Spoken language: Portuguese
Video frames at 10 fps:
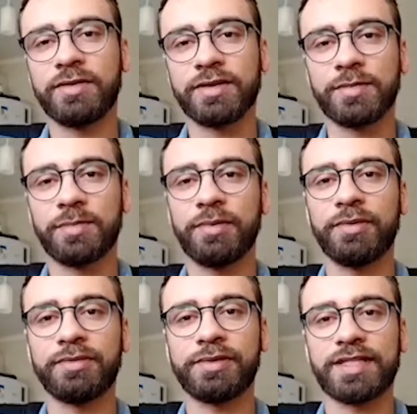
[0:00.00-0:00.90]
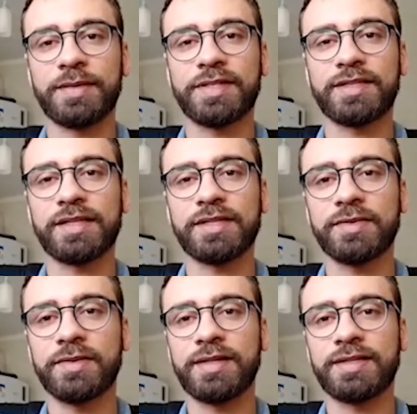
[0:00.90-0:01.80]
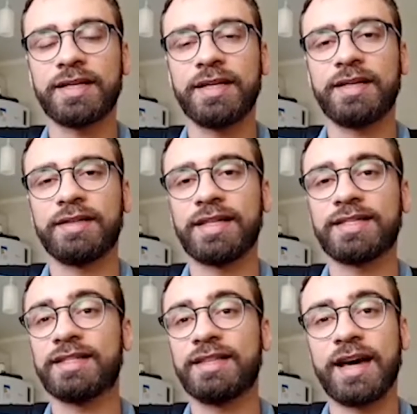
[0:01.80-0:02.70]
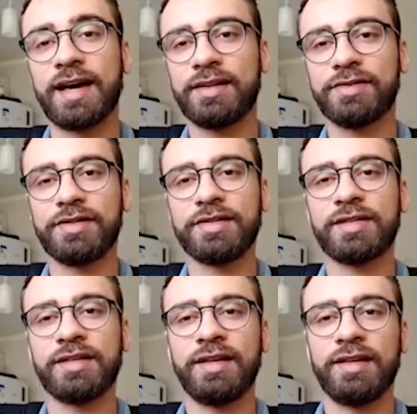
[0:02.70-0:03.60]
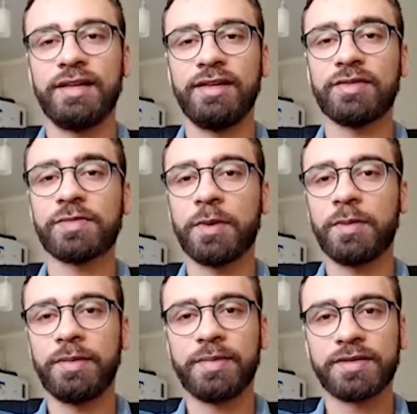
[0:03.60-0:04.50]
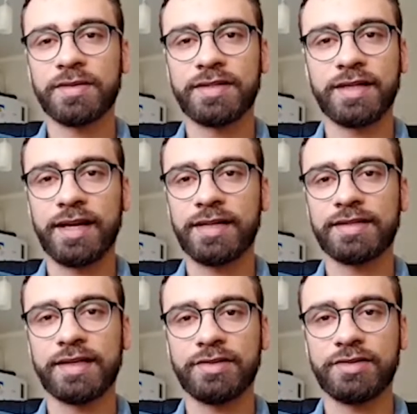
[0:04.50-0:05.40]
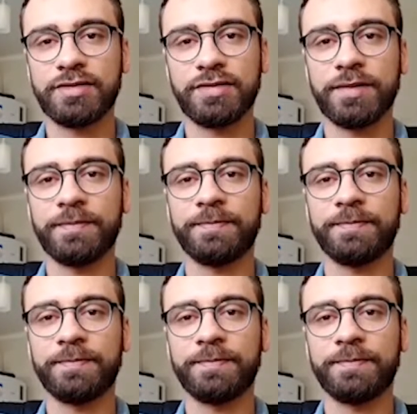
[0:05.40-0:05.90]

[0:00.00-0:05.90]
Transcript: do nosso povo, nas apresentações, das cidades e nos problemas sociais que a gente vê.